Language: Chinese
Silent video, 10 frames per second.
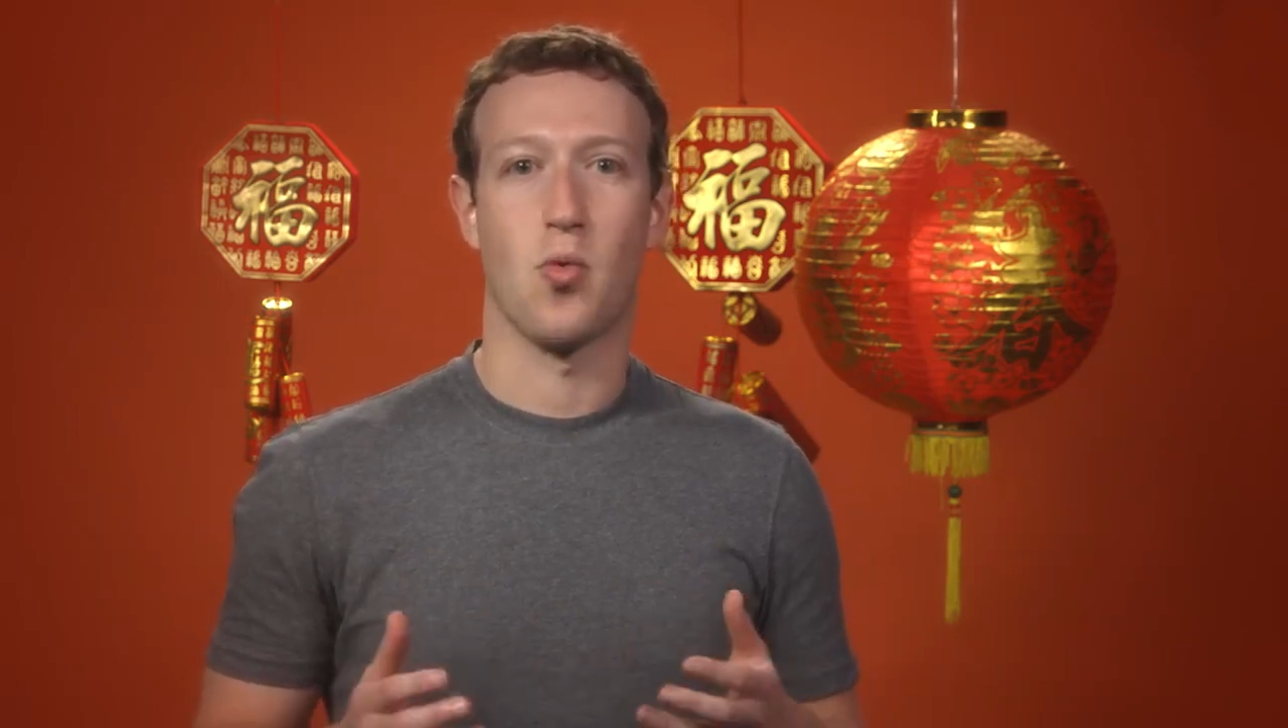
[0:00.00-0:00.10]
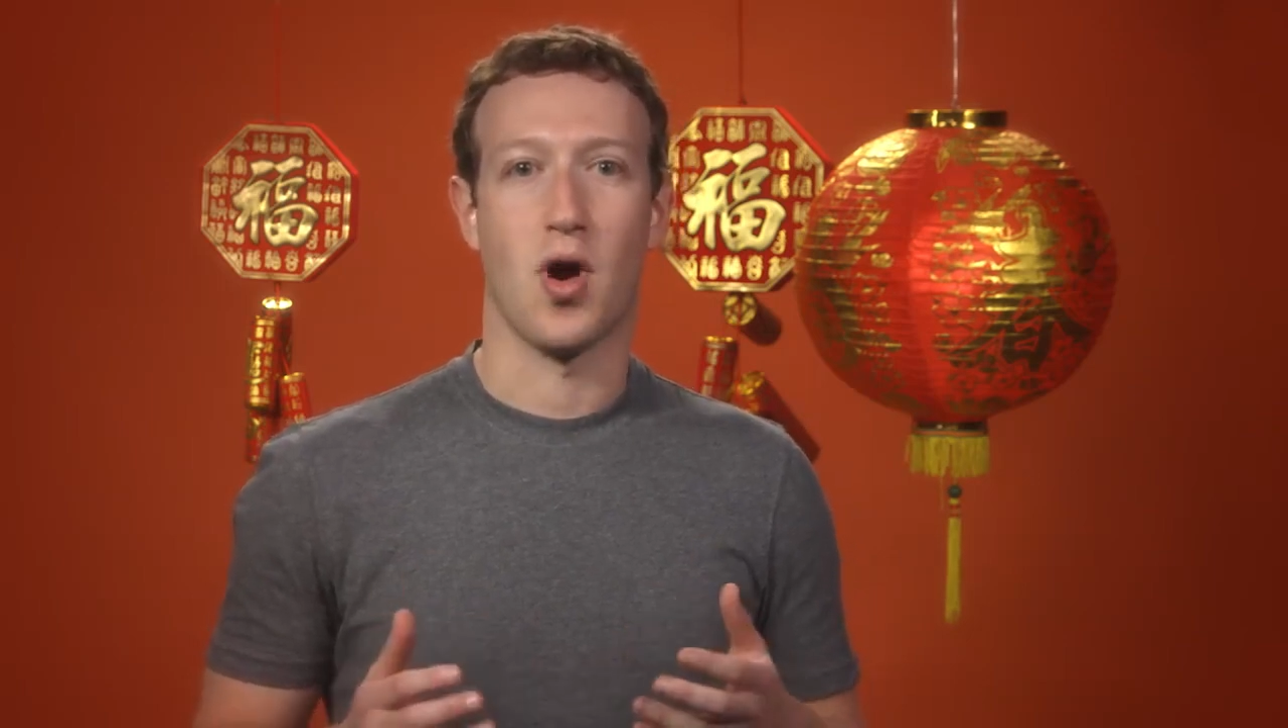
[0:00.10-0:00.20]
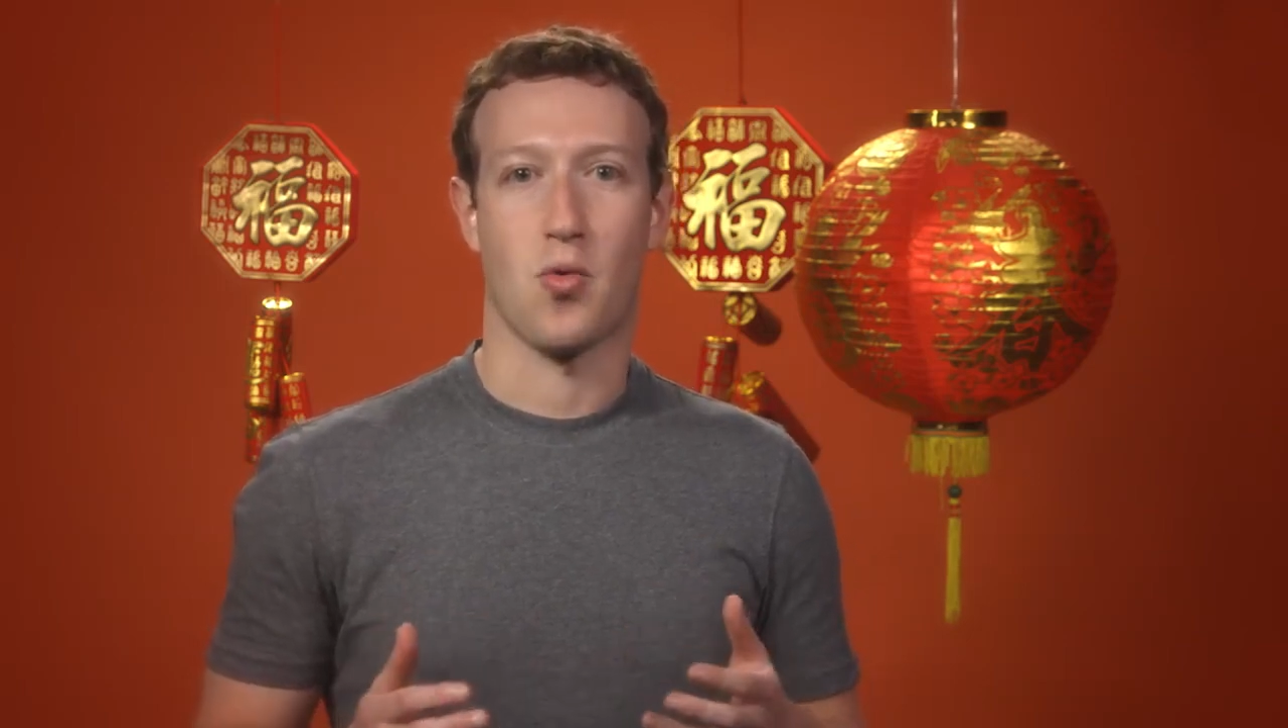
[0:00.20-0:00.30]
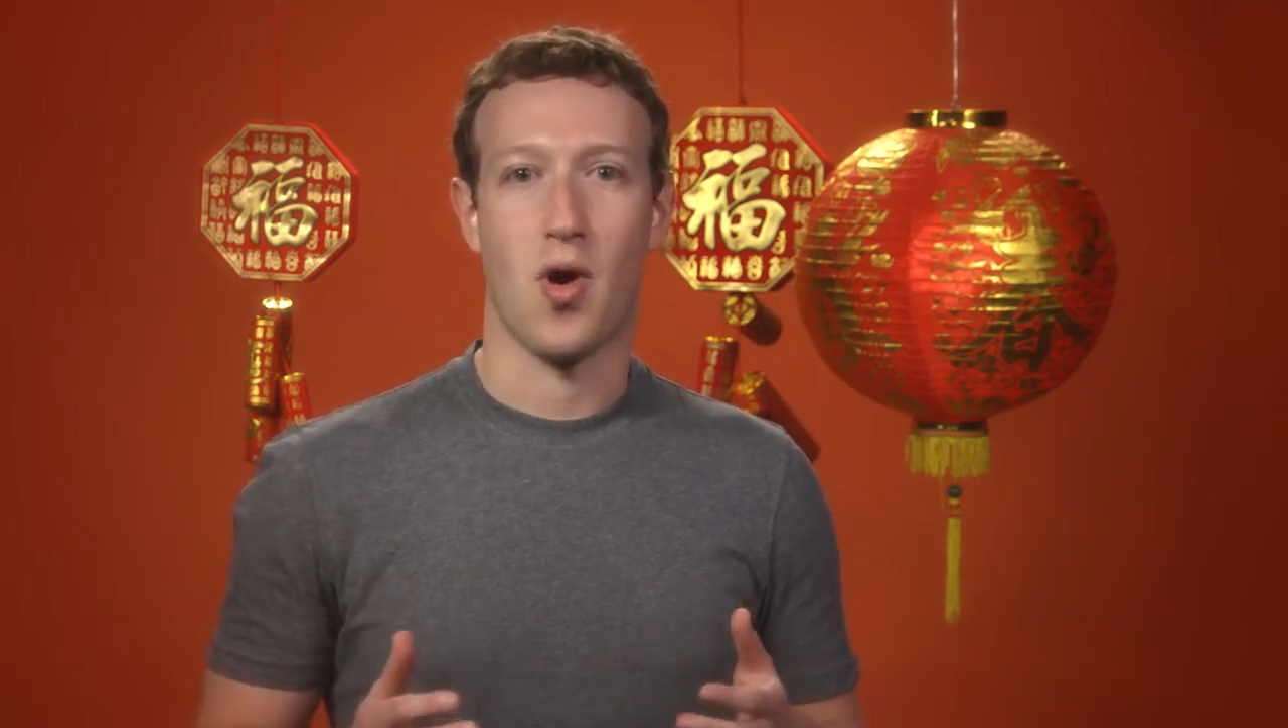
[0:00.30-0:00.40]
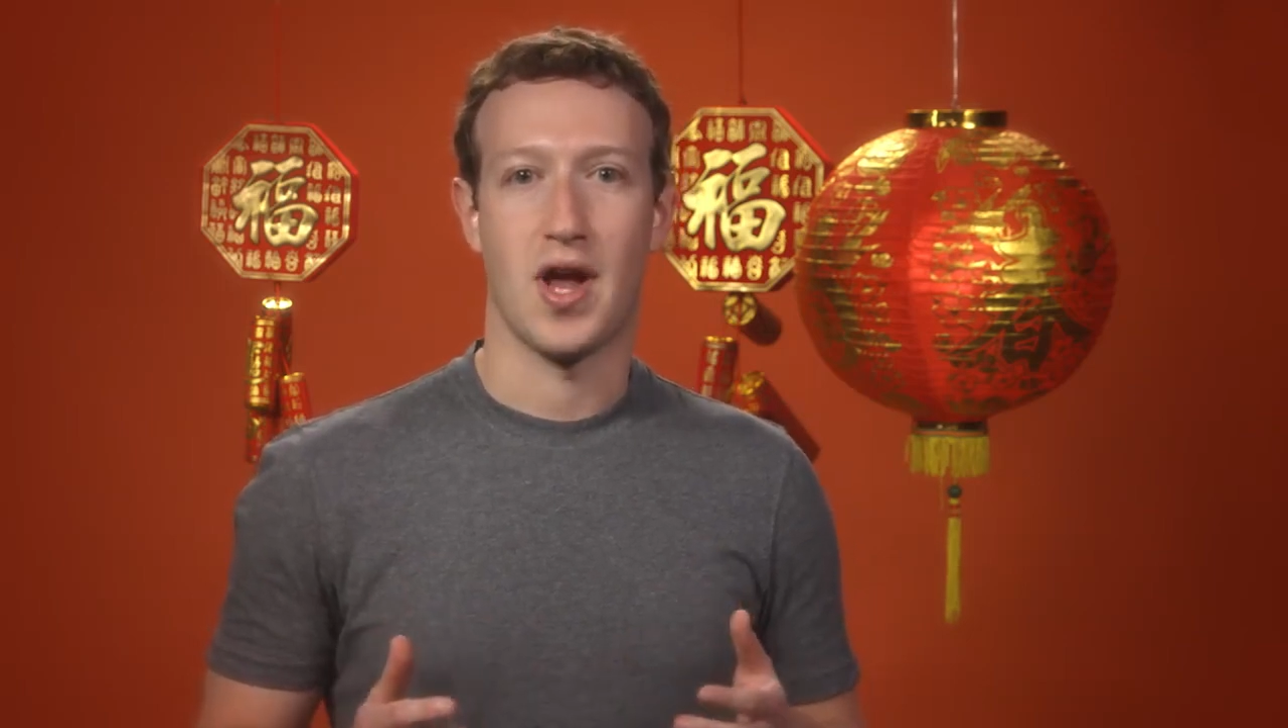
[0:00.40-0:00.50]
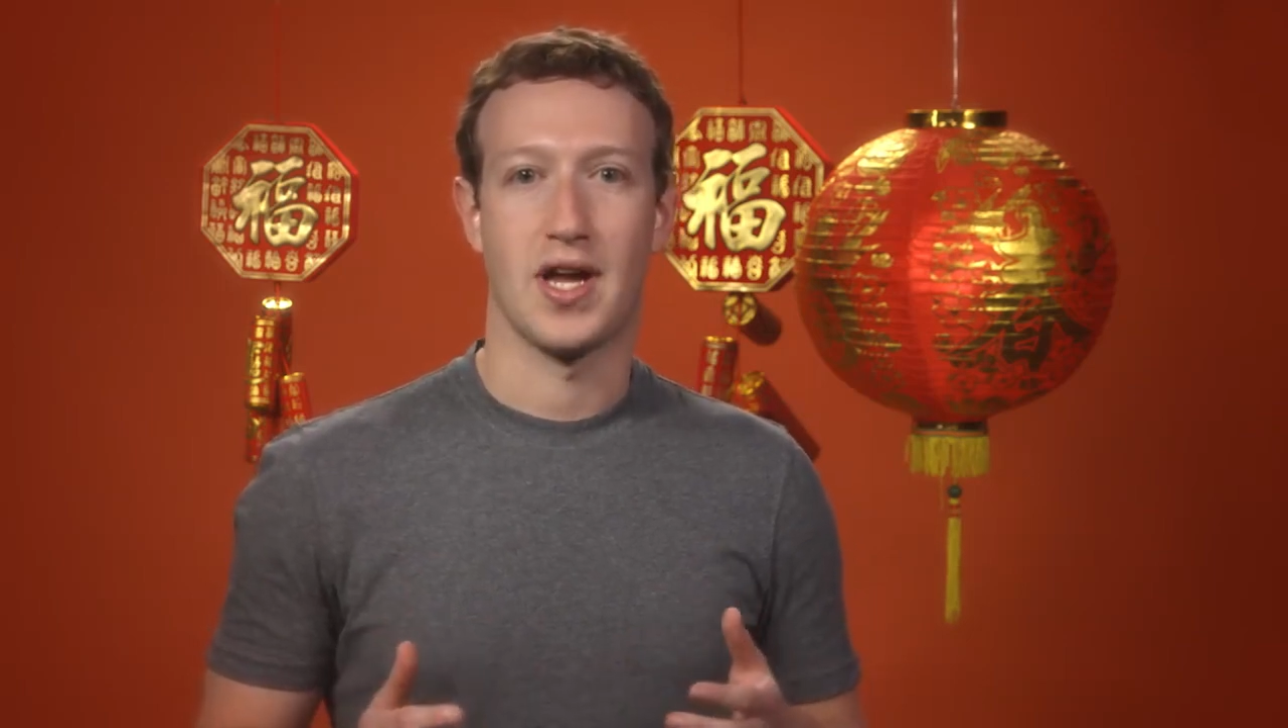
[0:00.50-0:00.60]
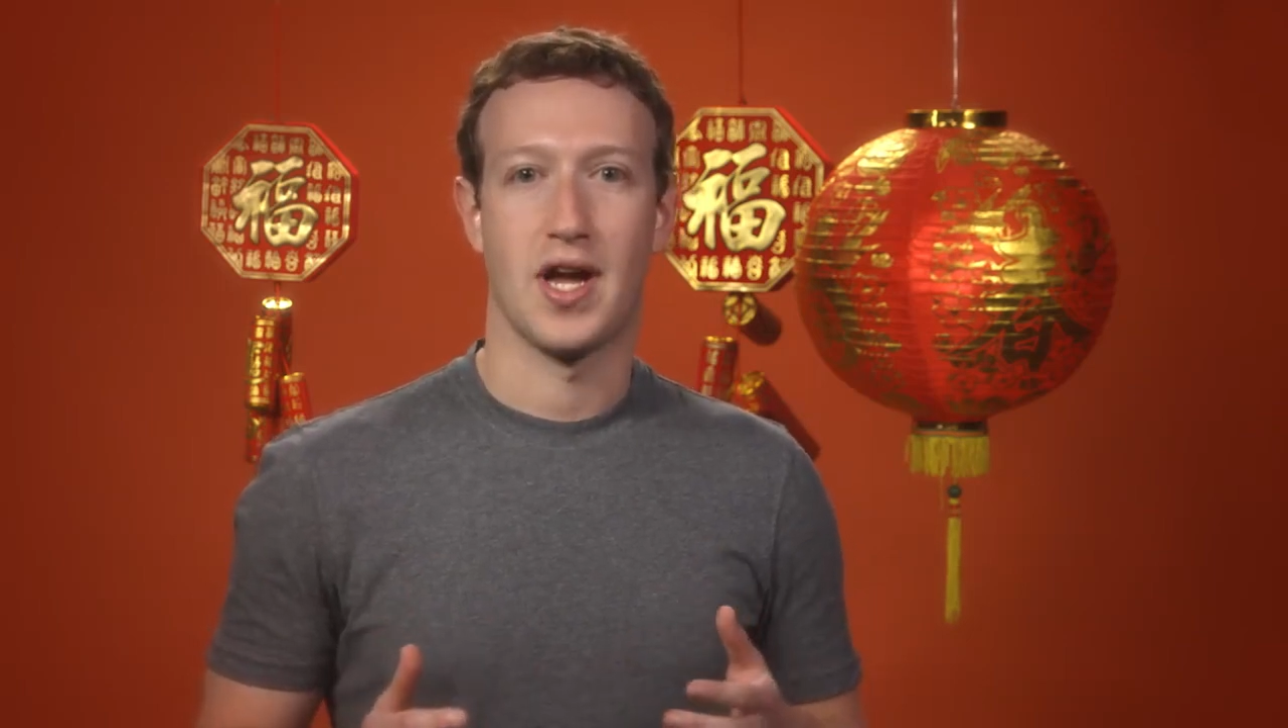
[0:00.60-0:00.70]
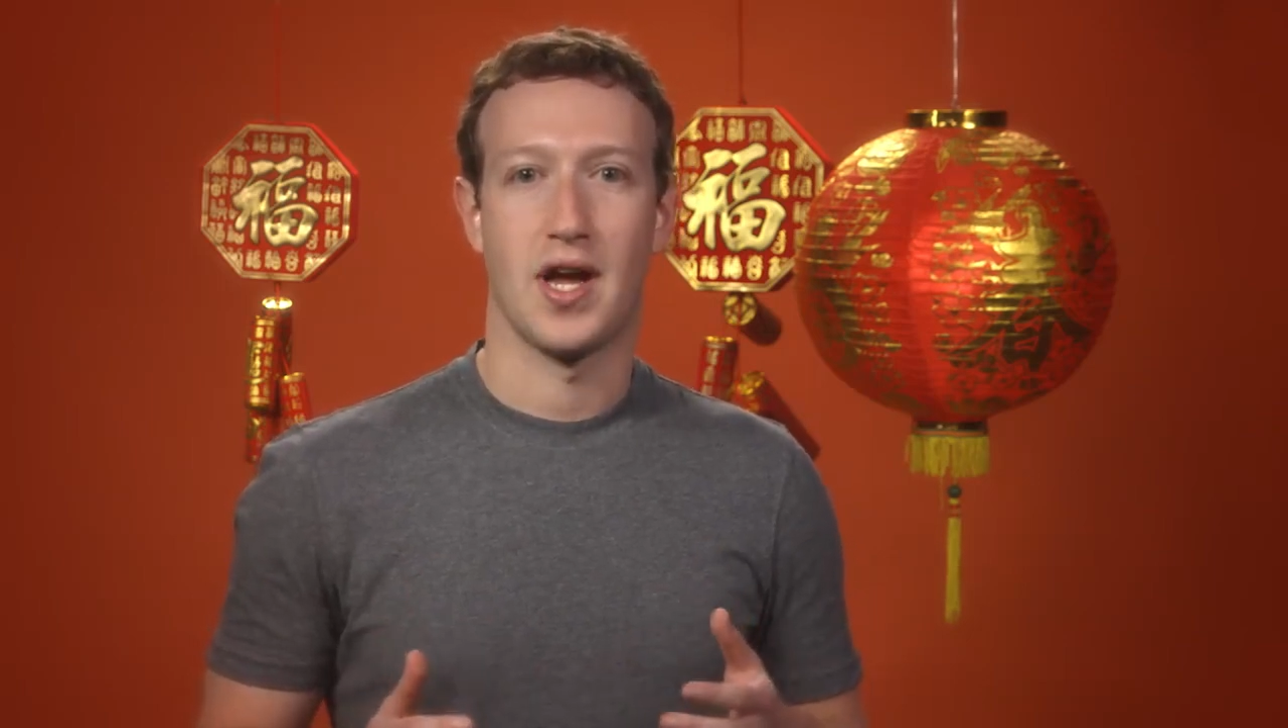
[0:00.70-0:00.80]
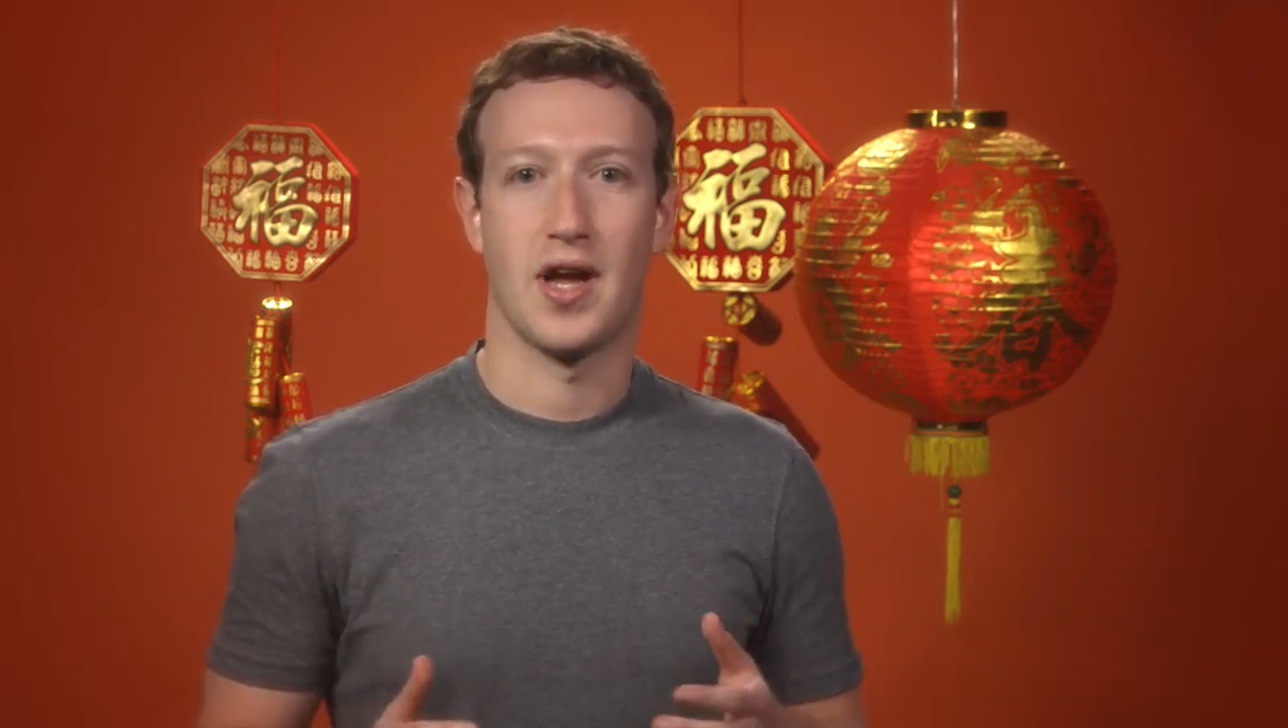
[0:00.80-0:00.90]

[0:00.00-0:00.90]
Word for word: 晚会，